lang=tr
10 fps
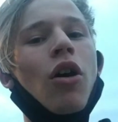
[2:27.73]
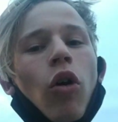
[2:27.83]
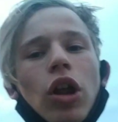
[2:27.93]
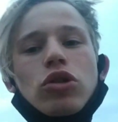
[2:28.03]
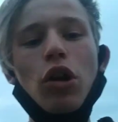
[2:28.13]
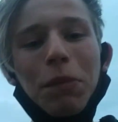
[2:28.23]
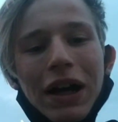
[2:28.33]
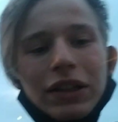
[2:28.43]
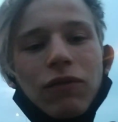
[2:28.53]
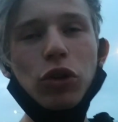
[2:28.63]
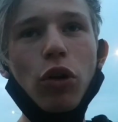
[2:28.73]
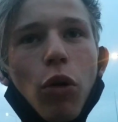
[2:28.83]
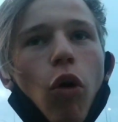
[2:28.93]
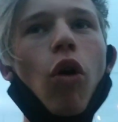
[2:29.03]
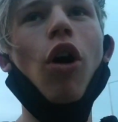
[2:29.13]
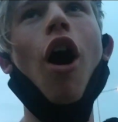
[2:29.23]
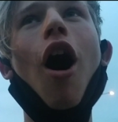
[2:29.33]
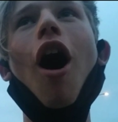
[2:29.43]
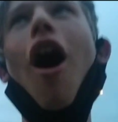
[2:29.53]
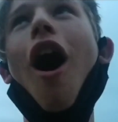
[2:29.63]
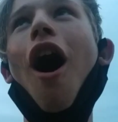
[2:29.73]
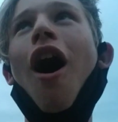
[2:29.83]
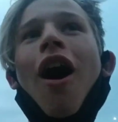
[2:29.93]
Ondan sonra baktım videoya oha